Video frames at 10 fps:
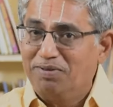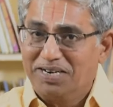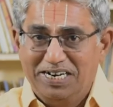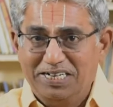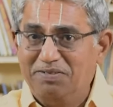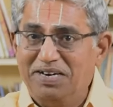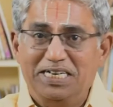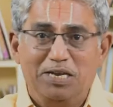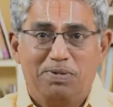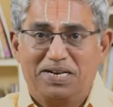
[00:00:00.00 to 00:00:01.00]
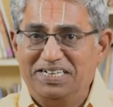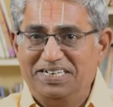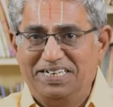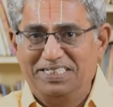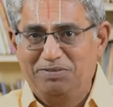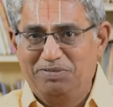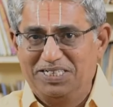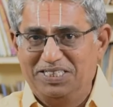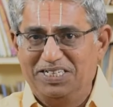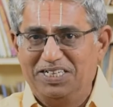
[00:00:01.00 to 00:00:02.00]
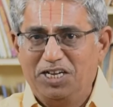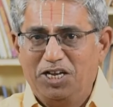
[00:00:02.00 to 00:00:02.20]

அவர்களுக்கு வேண்டிய பறையும் கிடைத்து விட்டது